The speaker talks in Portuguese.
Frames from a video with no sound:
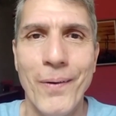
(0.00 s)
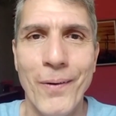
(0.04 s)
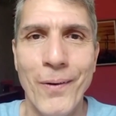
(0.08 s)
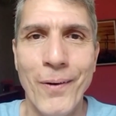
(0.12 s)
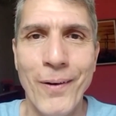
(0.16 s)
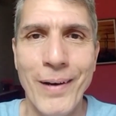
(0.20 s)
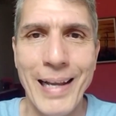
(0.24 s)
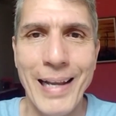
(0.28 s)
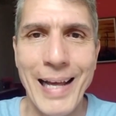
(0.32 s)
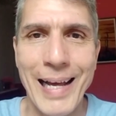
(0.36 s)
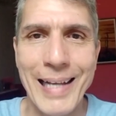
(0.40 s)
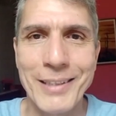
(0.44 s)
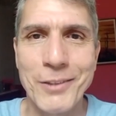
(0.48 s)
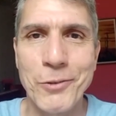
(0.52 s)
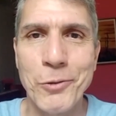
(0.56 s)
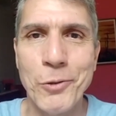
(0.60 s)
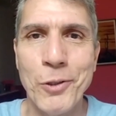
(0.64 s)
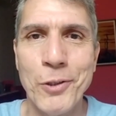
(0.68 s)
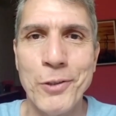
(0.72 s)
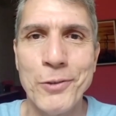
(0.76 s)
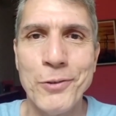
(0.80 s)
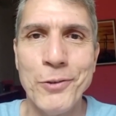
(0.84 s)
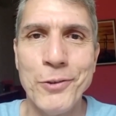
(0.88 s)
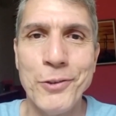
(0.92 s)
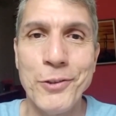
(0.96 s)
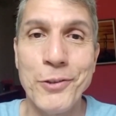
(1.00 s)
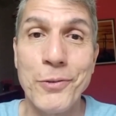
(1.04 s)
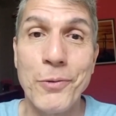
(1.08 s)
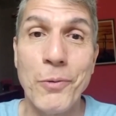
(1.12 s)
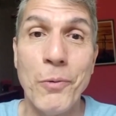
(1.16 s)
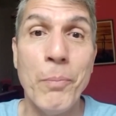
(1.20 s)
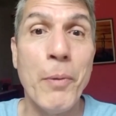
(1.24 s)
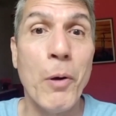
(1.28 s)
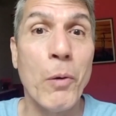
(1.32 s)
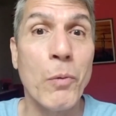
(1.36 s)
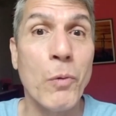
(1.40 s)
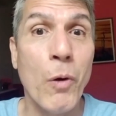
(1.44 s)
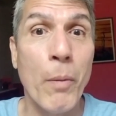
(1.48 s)
Olá a todos, o
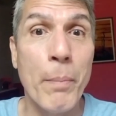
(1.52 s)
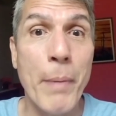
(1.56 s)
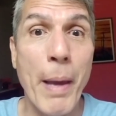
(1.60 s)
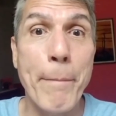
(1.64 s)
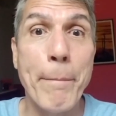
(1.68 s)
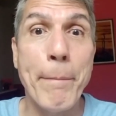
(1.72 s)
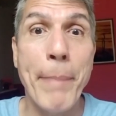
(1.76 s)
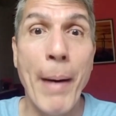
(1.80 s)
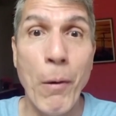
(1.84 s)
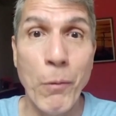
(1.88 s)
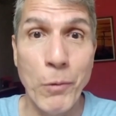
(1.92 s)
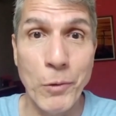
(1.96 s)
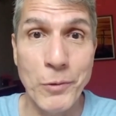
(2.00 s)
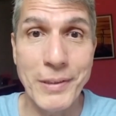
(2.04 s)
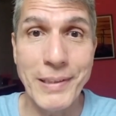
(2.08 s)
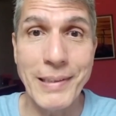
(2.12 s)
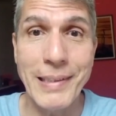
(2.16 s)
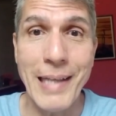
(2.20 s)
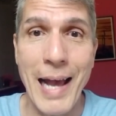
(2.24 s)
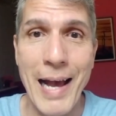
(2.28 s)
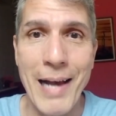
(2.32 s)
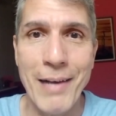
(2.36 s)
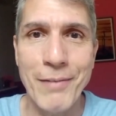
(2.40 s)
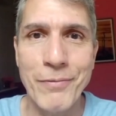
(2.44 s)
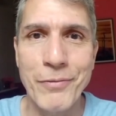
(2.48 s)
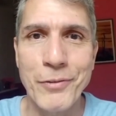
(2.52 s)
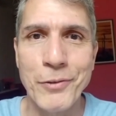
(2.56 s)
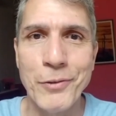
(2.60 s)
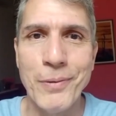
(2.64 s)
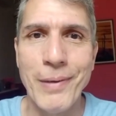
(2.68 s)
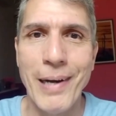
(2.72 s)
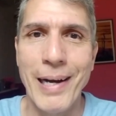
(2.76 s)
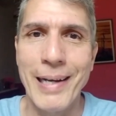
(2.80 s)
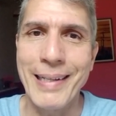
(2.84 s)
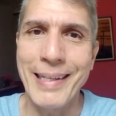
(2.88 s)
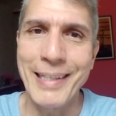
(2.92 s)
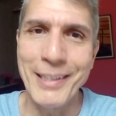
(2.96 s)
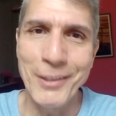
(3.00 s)
meu nome é Paulo Sávio,
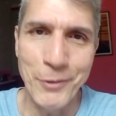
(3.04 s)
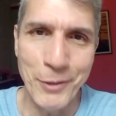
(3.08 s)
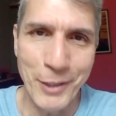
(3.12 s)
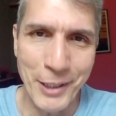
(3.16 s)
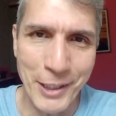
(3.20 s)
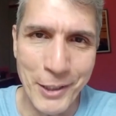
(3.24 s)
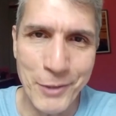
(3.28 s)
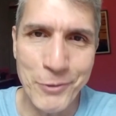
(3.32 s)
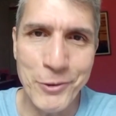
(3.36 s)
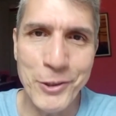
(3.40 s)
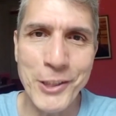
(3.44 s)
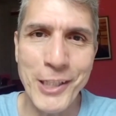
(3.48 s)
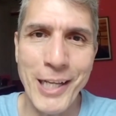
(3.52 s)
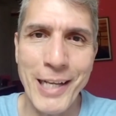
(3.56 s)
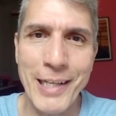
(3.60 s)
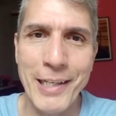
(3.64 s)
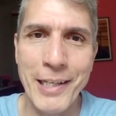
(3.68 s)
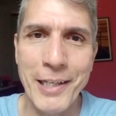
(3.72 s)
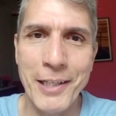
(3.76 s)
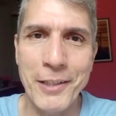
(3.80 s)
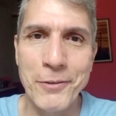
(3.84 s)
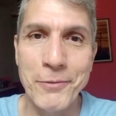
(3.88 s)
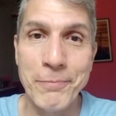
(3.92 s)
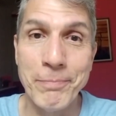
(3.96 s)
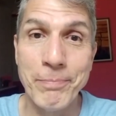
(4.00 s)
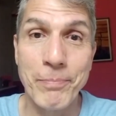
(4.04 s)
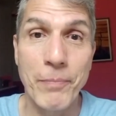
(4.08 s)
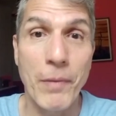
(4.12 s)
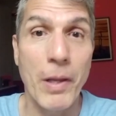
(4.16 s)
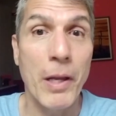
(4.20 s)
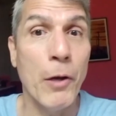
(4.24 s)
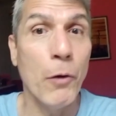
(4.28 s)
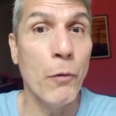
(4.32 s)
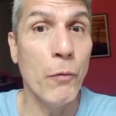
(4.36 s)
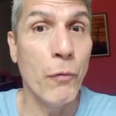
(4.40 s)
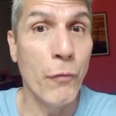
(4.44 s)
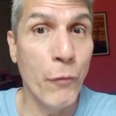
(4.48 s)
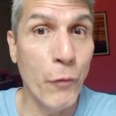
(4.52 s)
aqui do Rio de Janeiro.
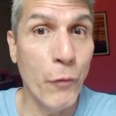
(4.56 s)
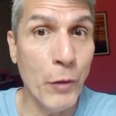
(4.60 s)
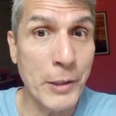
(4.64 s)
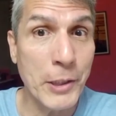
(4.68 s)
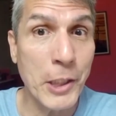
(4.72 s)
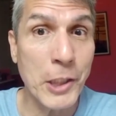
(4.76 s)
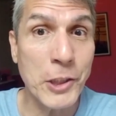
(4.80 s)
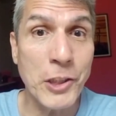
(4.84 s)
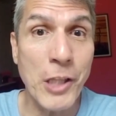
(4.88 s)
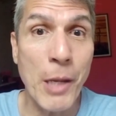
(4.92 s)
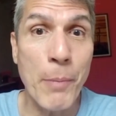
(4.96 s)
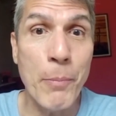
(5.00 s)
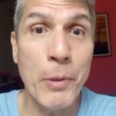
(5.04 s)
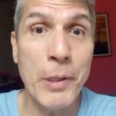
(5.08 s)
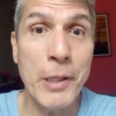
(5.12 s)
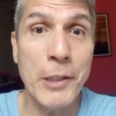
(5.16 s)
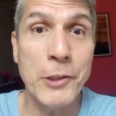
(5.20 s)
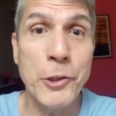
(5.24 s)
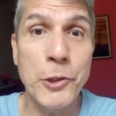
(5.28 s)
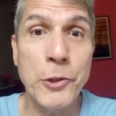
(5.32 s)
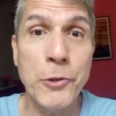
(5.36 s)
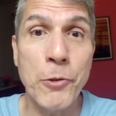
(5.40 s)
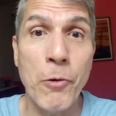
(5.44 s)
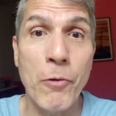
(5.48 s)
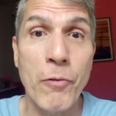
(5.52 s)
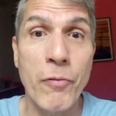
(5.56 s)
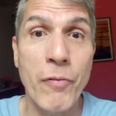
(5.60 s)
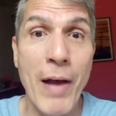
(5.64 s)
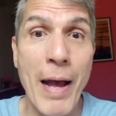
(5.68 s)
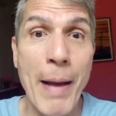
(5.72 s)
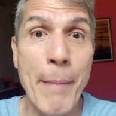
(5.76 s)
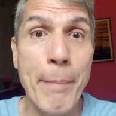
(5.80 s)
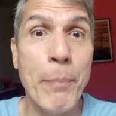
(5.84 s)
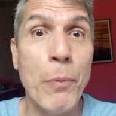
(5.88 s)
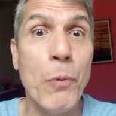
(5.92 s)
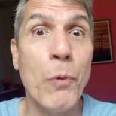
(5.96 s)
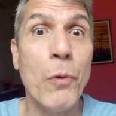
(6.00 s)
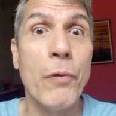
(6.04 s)
Eu fui testemunha de
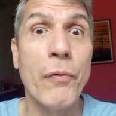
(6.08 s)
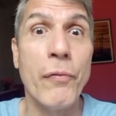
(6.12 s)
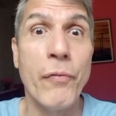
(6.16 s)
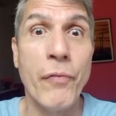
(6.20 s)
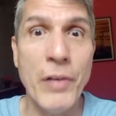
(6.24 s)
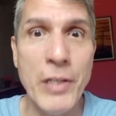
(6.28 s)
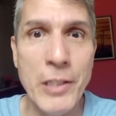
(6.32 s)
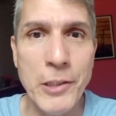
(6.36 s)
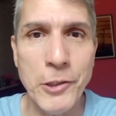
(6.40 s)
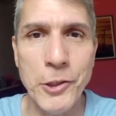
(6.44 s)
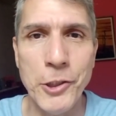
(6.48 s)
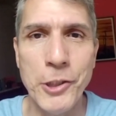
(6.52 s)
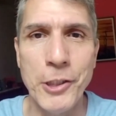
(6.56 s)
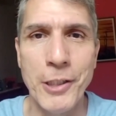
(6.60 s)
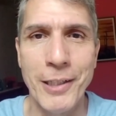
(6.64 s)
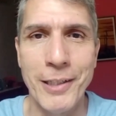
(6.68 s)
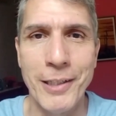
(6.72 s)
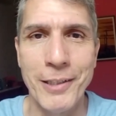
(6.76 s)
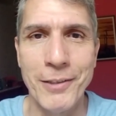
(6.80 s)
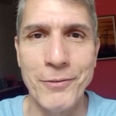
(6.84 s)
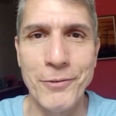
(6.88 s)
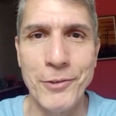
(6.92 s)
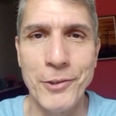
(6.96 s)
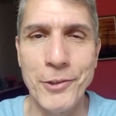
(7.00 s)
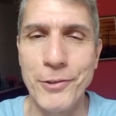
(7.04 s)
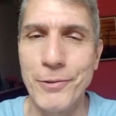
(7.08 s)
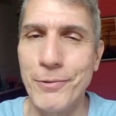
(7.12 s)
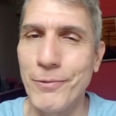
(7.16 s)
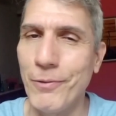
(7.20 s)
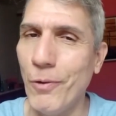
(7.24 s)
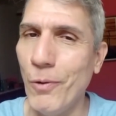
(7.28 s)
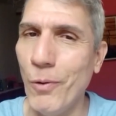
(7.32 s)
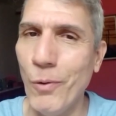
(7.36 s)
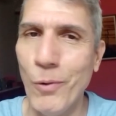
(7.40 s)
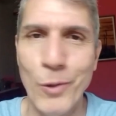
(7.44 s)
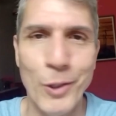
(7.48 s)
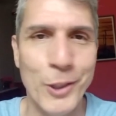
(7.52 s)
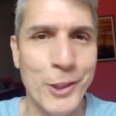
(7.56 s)
Jeová por 20 anos,
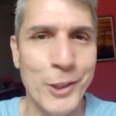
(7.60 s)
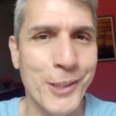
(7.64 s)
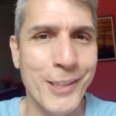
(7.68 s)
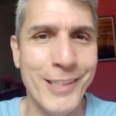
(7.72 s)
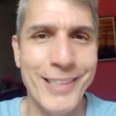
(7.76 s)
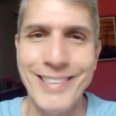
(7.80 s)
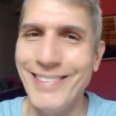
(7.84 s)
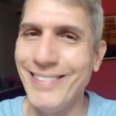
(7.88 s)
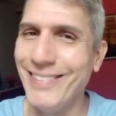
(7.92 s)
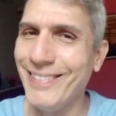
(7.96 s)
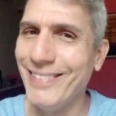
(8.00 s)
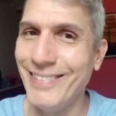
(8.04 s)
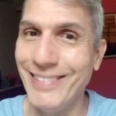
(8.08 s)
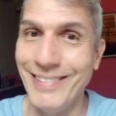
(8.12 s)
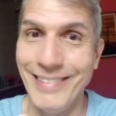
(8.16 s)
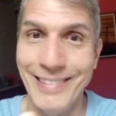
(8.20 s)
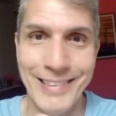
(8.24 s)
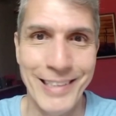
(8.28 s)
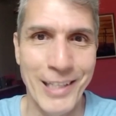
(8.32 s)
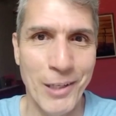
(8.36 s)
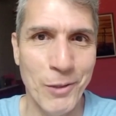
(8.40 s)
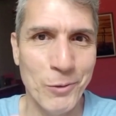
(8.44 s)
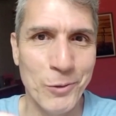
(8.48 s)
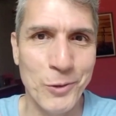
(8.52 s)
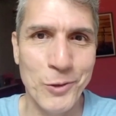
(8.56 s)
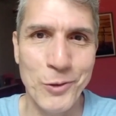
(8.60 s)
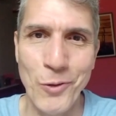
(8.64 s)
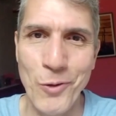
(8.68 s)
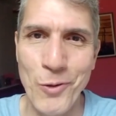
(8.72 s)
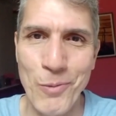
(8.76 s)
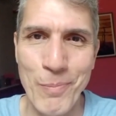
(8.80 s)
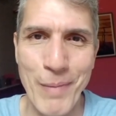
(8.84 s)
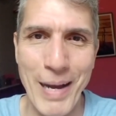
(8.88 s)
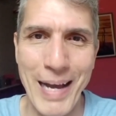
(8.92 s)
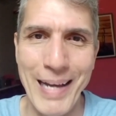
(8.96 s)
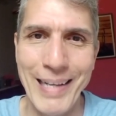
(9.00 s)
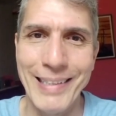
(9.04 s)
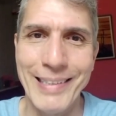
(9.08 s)
hoje não sou
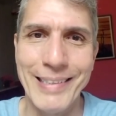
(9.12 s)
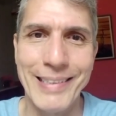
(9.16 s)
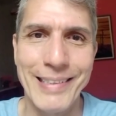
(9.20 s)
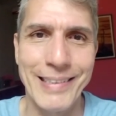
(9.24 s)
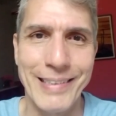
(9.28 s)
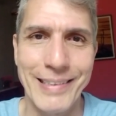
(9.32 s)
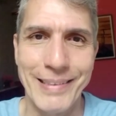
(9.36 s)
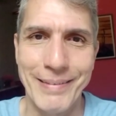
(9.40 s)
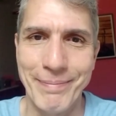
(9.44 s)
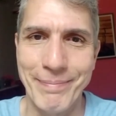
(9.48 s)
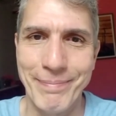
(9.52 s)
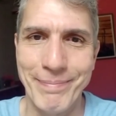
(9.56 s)
mais.